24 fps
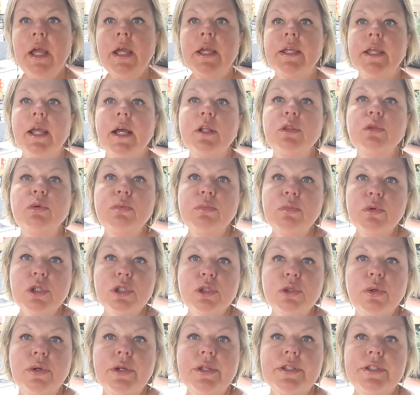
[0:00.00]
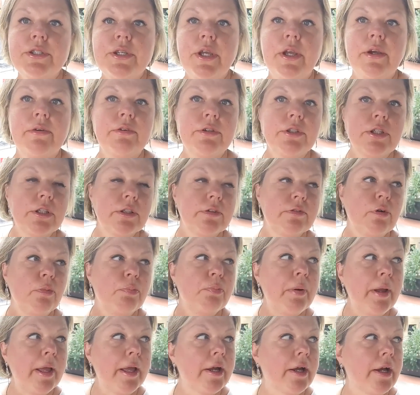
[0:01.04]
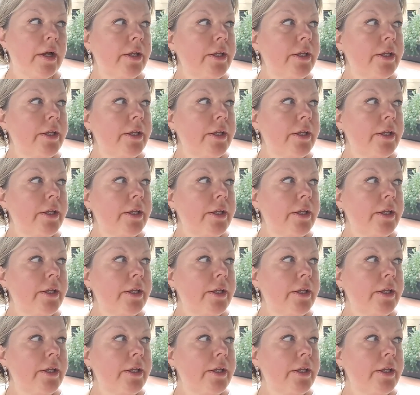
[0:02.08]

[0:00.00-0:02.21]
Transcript: Я думаю, что идея вот этого пэка